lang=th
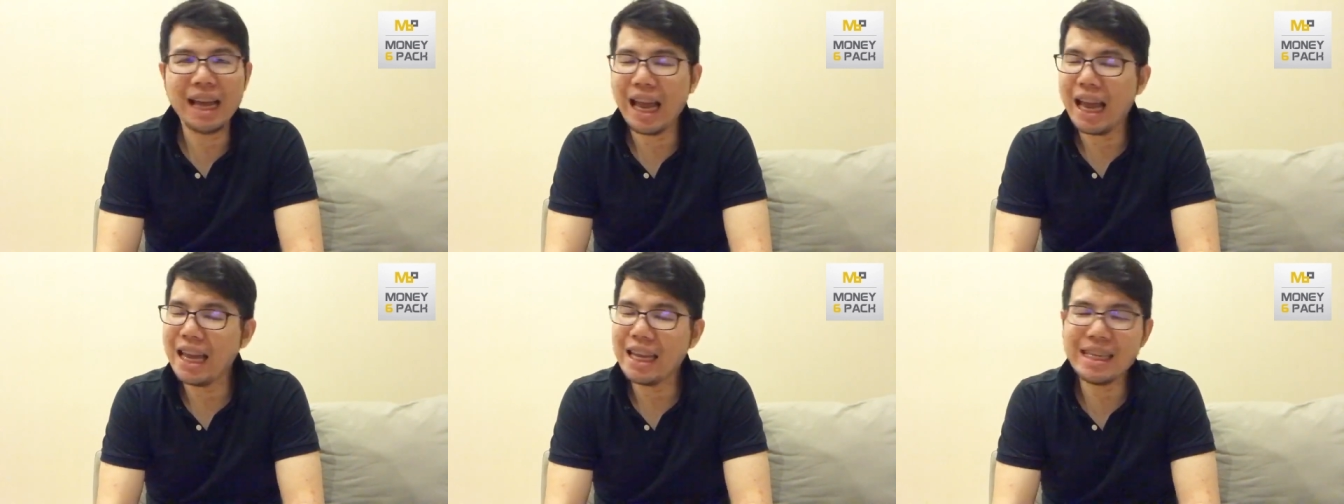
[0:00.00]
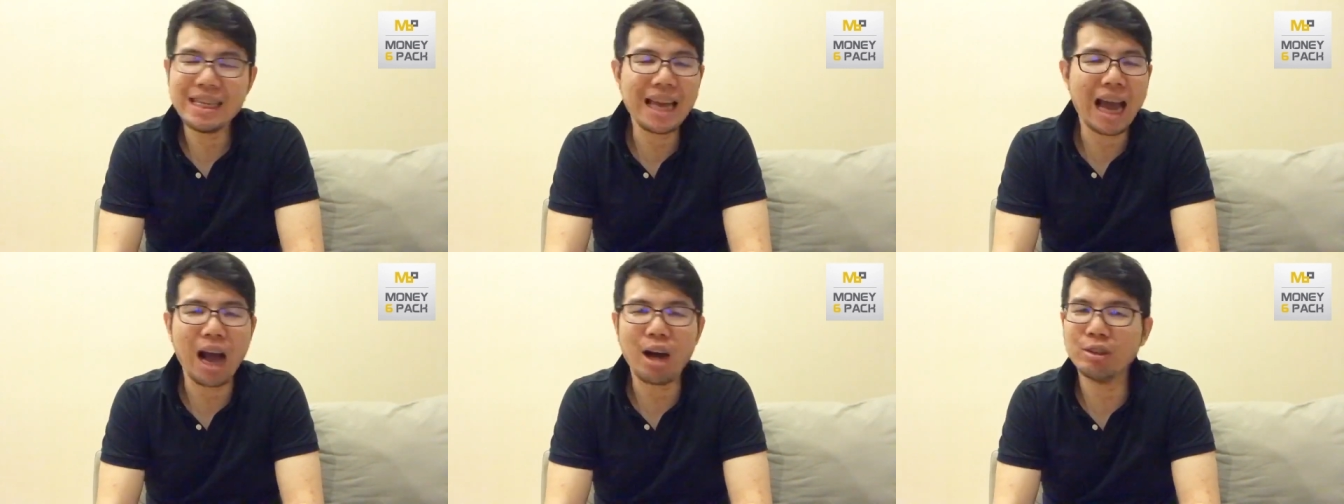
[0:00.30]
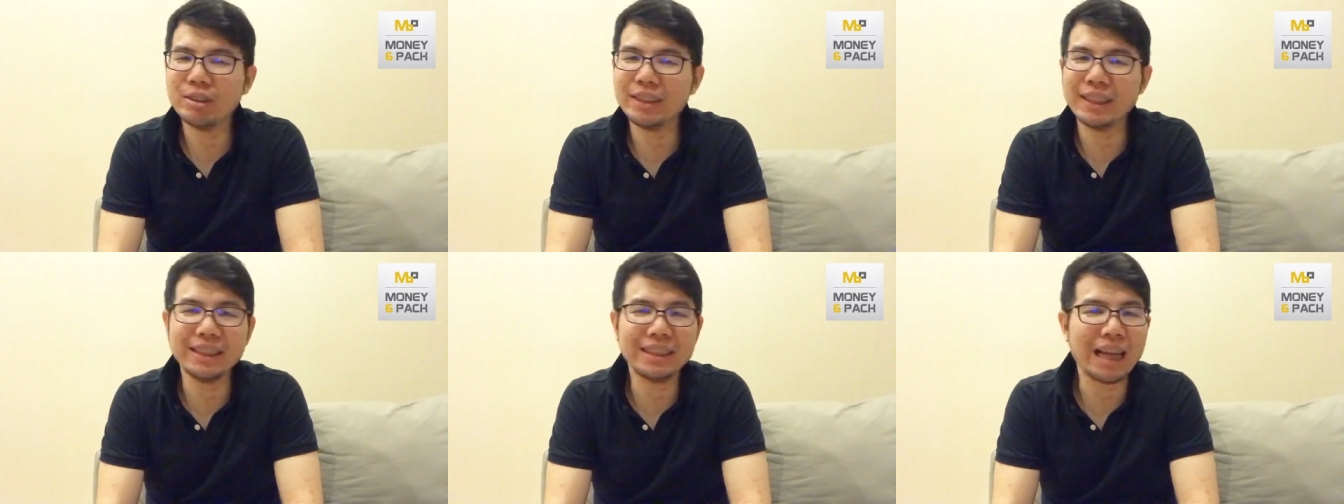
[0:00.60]
อย่าเอา
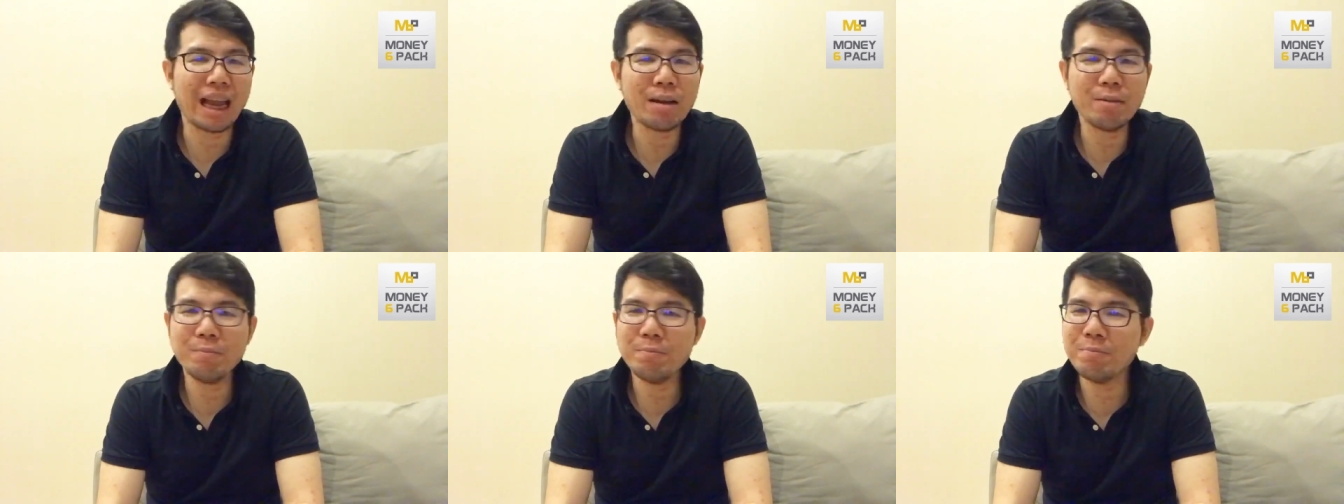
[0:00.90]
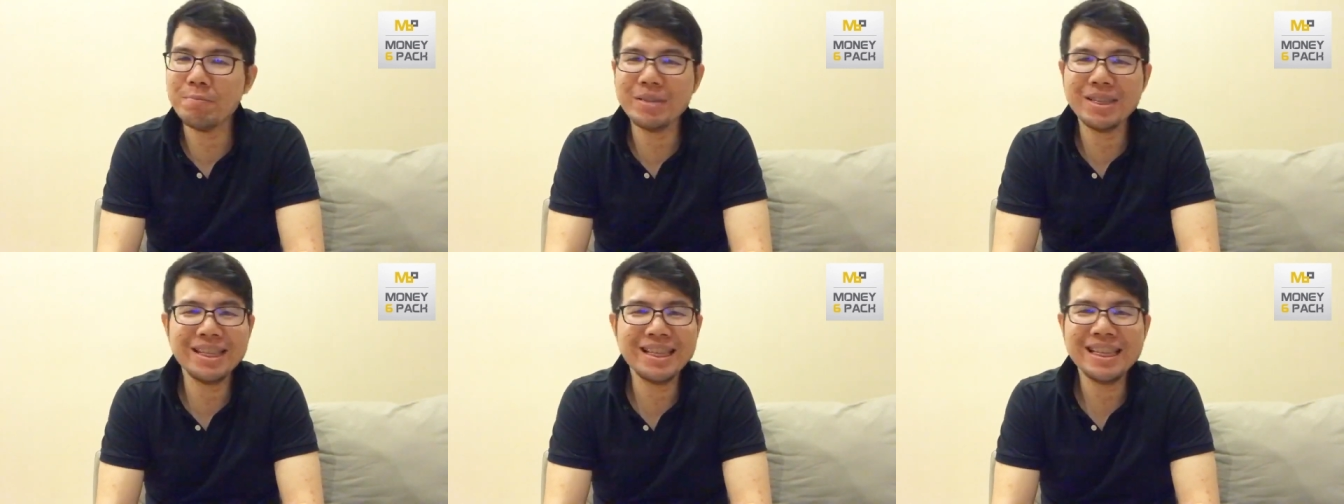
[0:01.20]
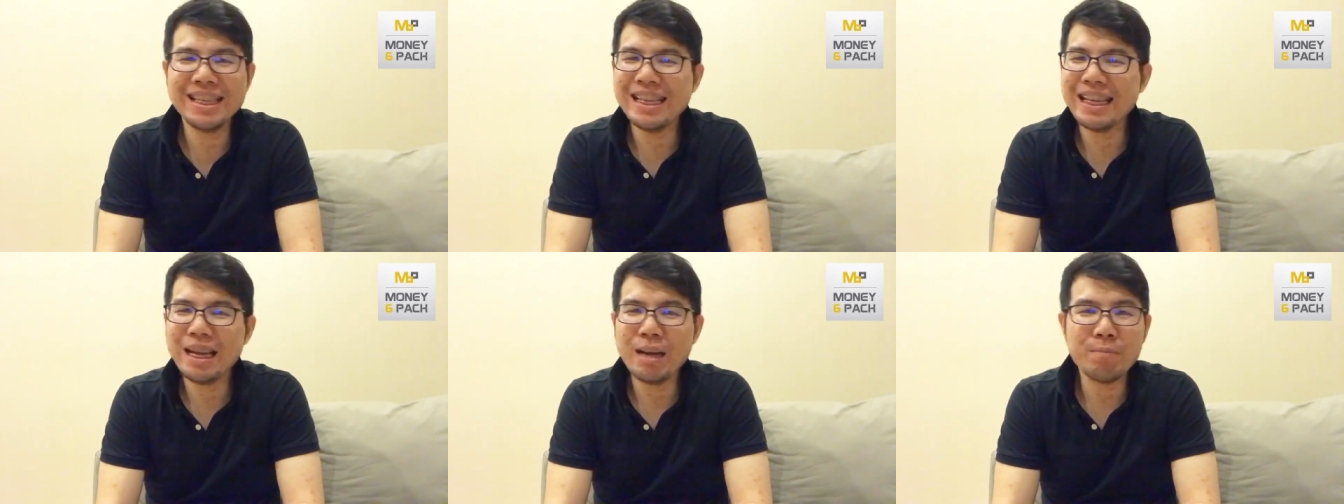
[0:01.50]
สิ่งนั้น
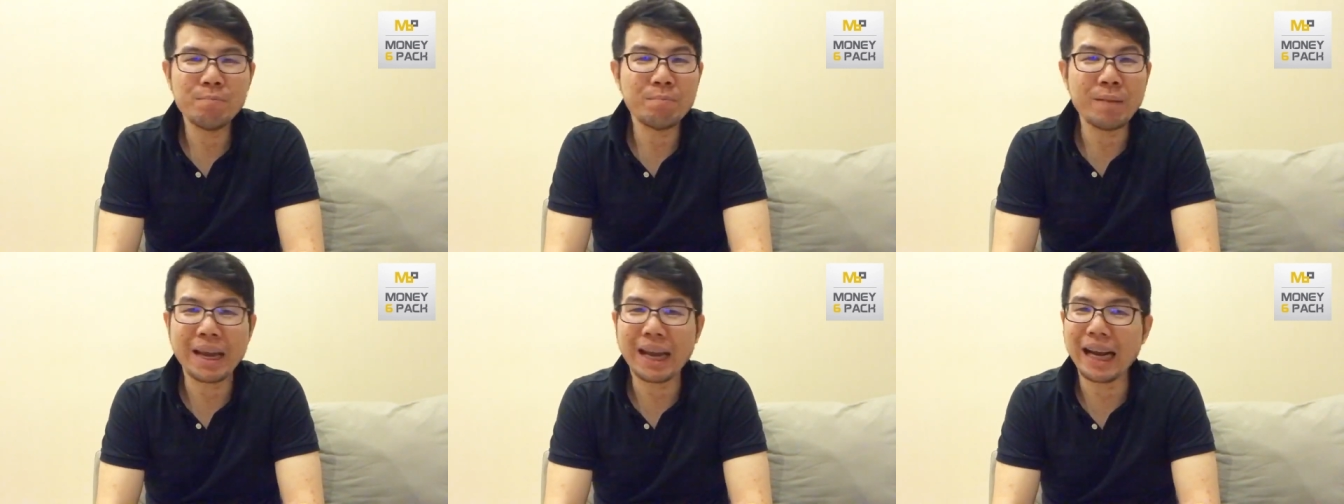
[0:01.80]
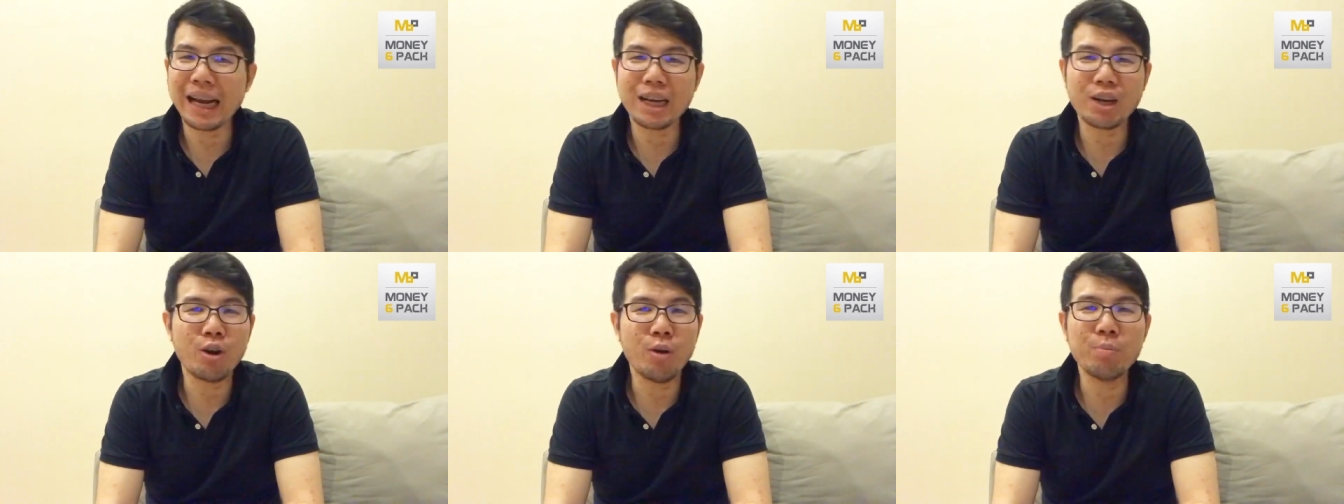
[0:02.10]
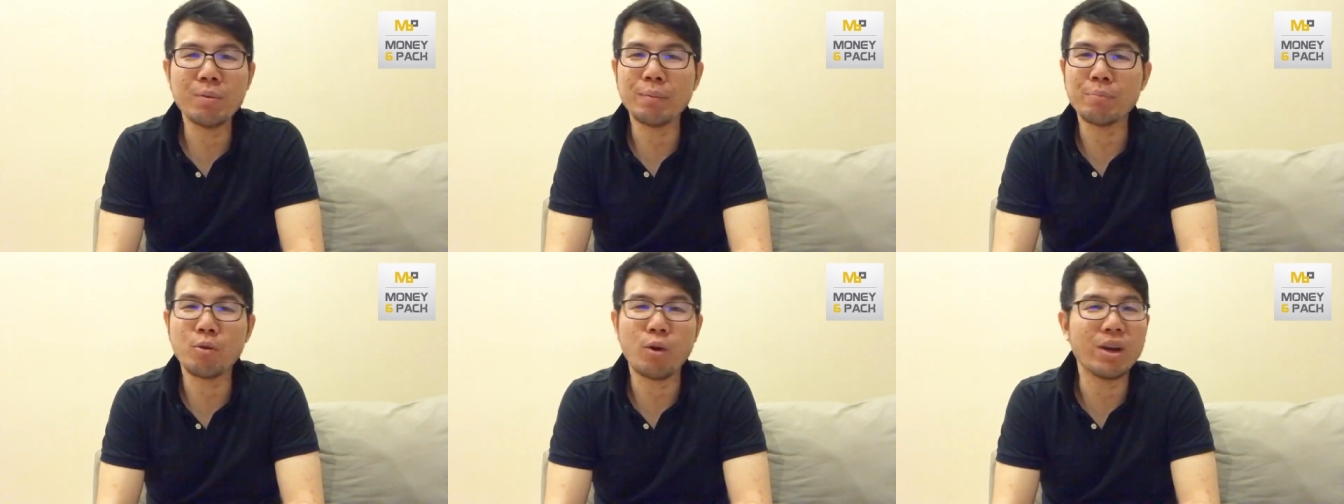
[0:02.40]
ไปกระทบ
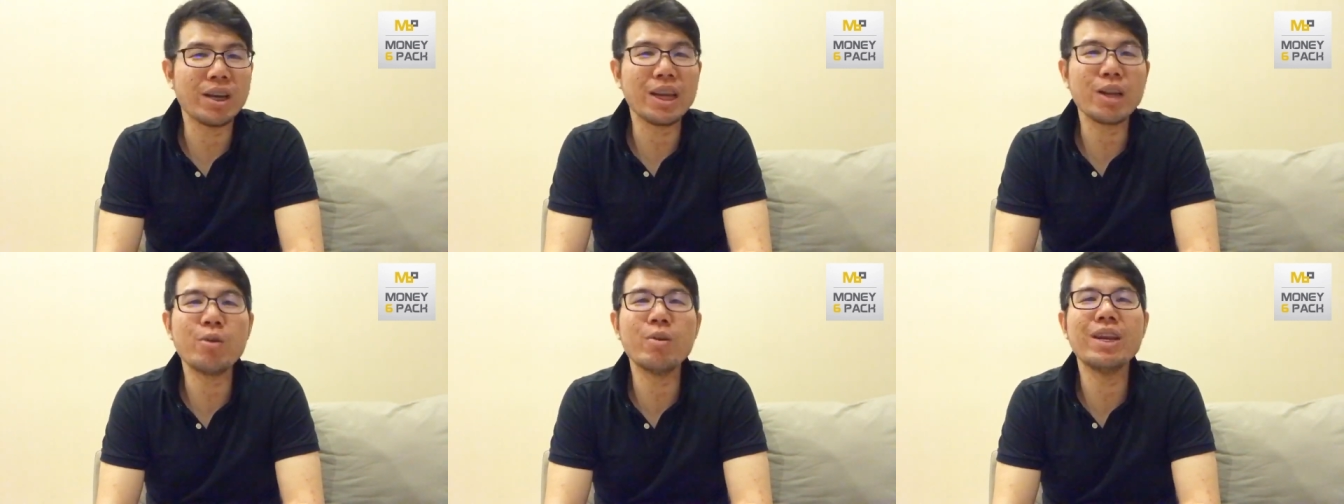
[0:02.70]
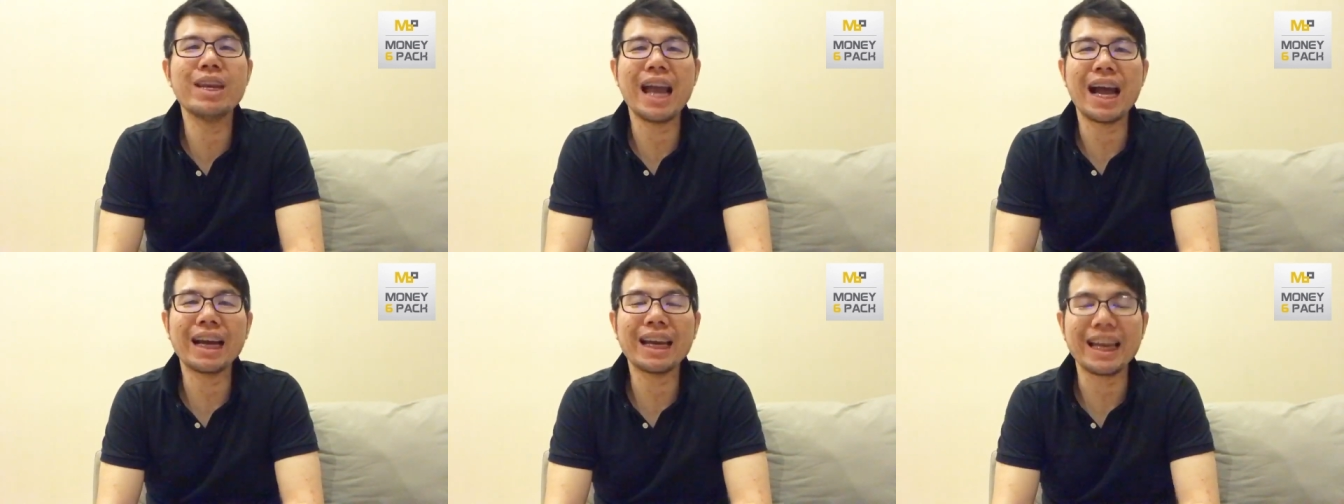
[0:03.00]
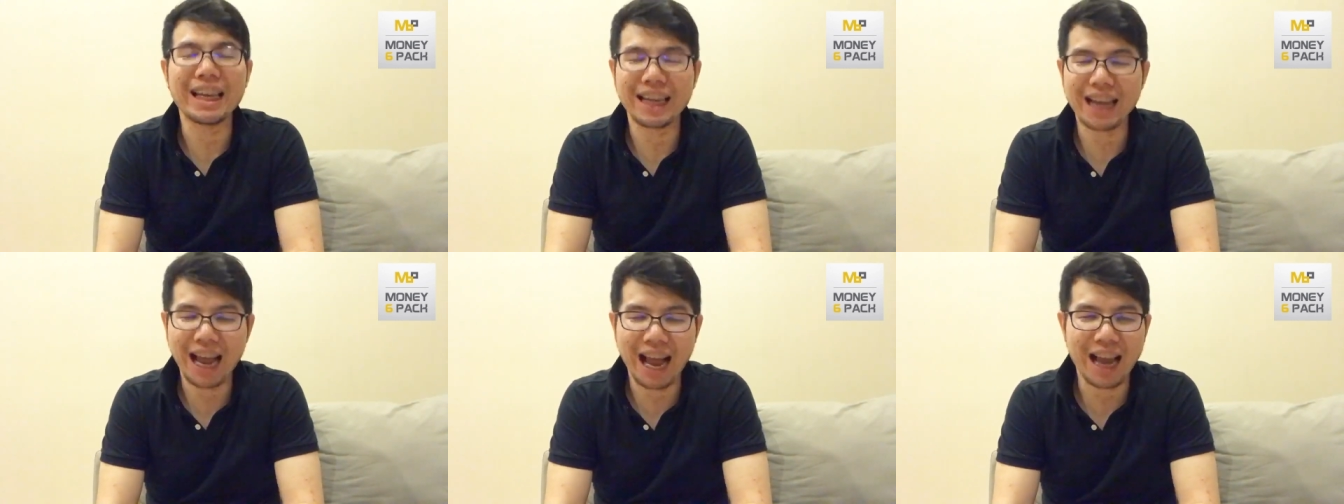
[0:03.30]
กับคนที่คุณรักเด็ด
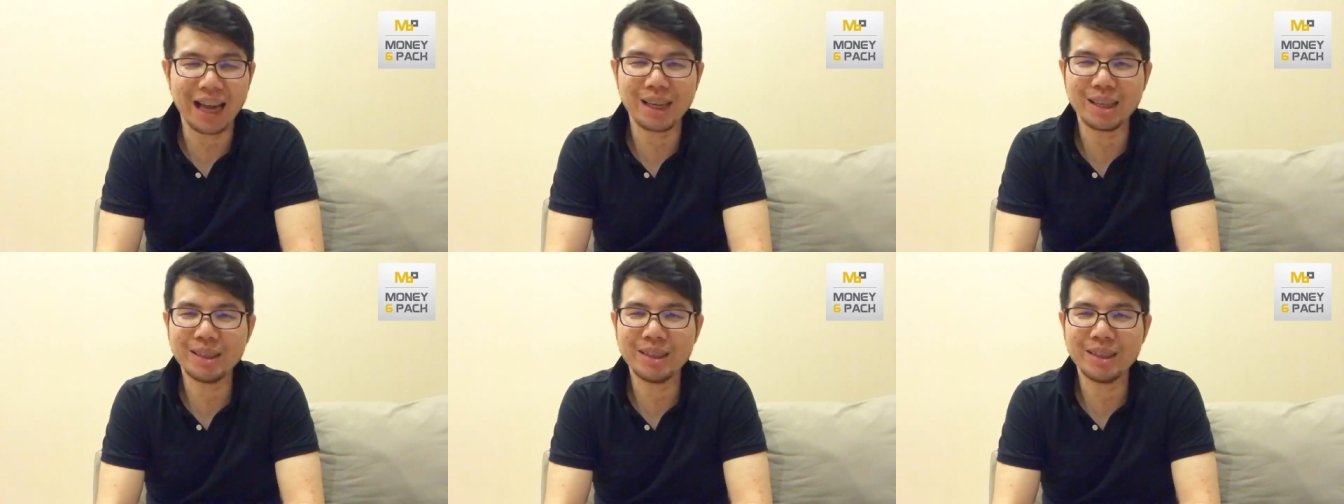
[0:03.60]
ขาด